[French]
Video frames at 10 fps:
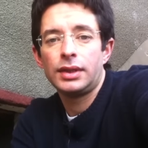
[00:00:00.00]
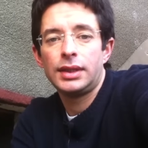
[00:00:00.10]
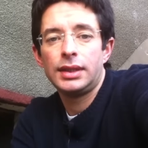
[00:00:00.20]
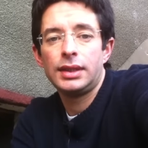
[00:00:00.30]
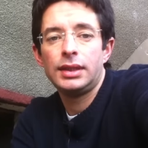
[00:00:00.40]

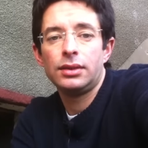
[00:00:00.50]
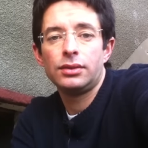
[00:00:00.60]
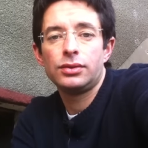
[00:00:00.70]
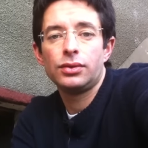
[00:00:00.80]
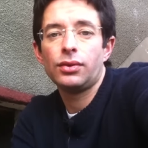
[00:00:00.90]
qui
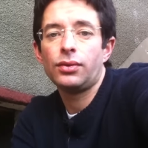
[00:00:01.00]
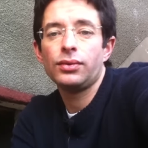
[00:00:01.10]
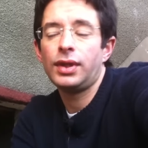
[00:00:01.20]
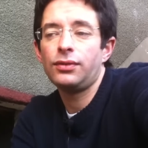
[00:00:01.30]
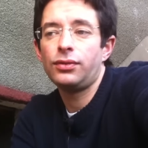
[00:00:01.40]

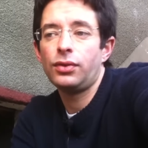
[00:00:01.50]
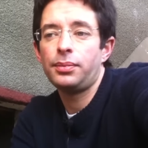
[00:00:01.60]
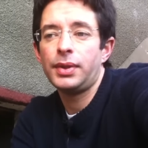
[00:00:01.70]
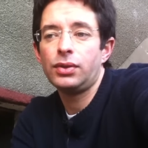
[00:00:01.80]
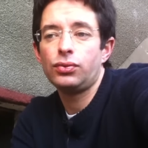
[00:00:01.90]
seront
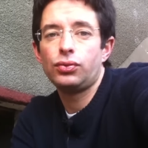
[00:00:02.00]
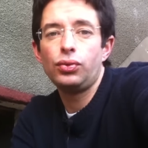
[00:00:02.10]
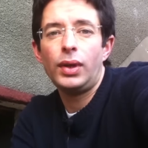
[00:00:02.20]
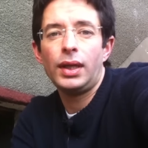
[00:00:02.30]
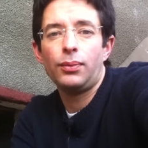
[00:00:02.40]
développées
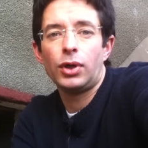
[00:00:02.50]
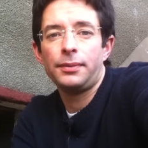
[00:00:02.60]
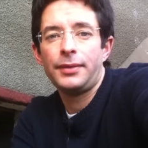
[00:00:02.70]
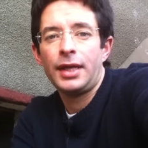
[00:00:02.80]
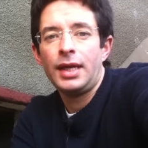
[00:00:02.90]
tous les
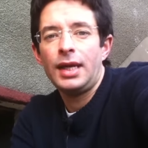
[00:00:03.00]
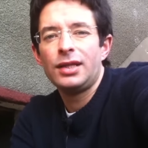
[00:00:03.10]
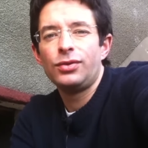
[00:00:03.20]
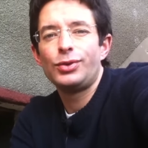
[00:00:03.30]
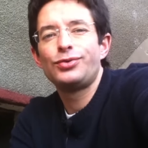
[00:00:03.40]
mois.
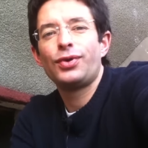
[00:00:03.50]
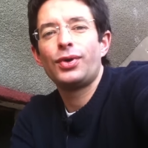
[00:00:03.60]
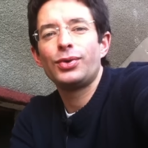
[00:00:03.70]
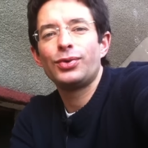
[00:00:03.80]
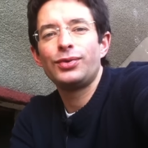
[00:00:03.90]
Donc je vous
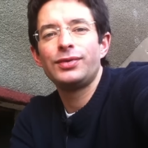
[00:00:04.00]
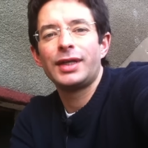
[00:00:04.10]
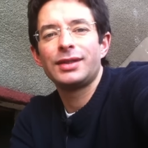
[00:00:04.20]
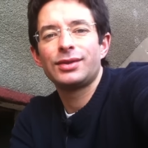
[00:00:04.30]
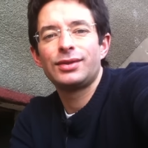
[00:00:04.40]
retrouve
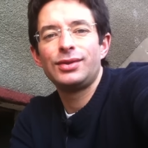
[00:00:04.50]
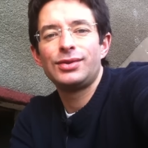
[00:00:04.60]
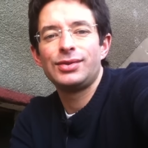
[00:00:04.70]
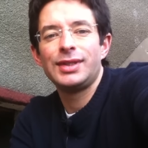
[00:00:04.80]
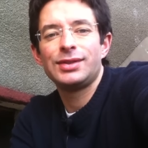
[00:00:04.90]
à tout
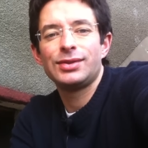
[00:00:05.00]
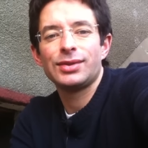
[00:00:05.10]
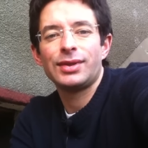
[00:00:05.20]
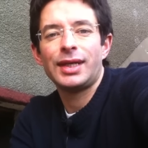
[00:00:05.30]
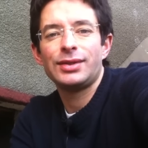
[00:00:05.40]
de suite
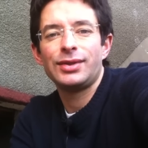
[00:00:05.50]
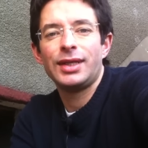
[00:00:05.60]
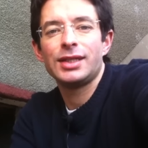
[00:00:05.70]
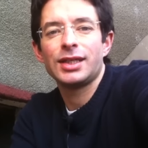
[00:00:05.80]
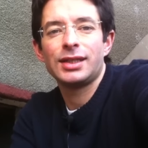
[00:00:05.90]
sur
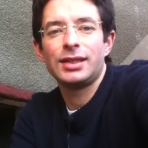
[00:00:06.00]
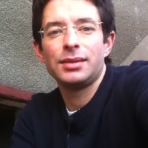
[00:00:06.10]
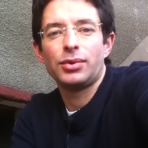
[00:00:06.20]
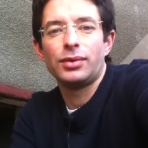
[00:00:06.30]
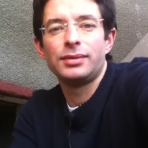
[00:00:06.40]
l'atelier
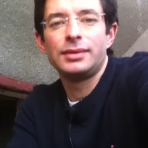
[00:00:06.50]
jardinier pro.